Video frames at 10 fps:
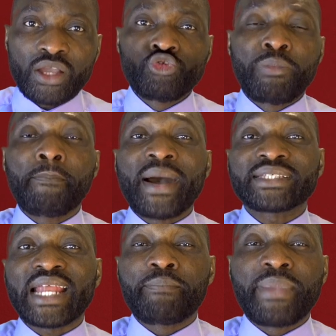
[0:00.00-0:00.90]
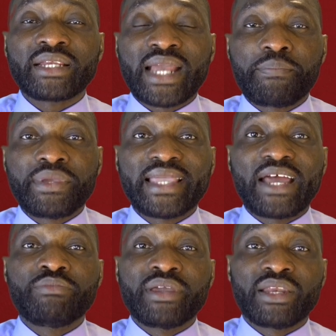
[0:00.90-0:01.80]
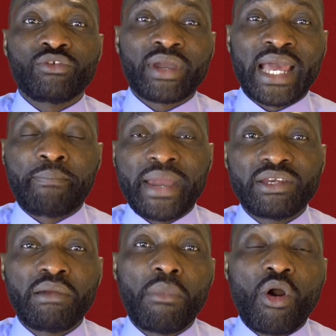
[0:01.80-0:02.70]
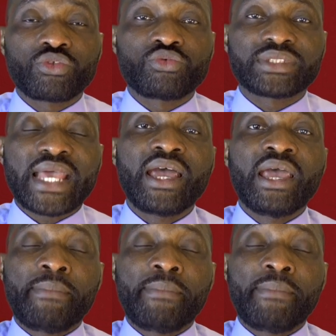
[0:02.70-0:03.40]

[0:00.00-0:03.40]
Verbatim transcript: tu peux passer à la peine capitale, donc à la peine de mort, tout ça.